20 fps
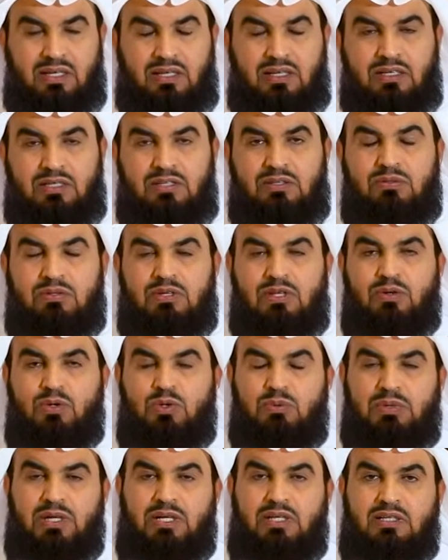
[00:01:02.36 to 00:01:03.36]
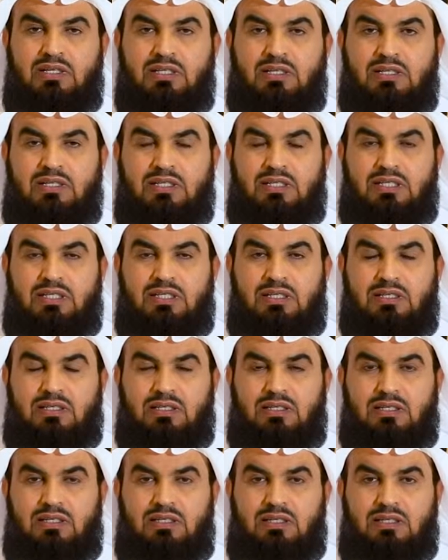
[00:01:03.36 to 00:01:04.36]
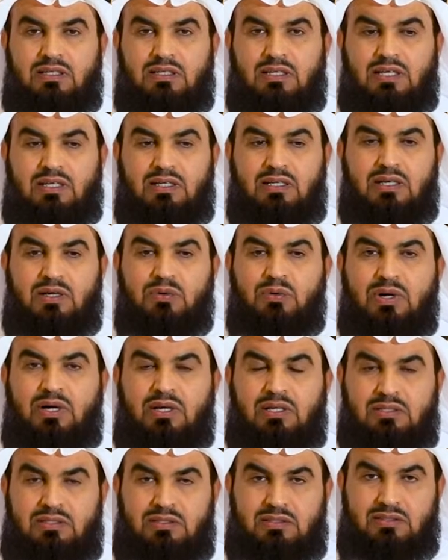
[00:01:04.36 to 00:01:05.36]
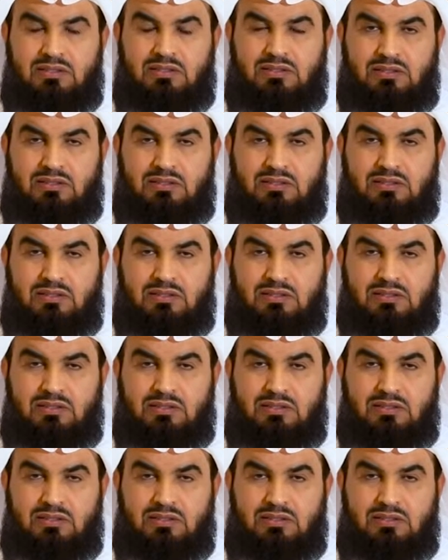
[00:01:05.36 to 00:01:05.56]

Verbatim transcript: حديثنا اليوم عن آه، عن قواعد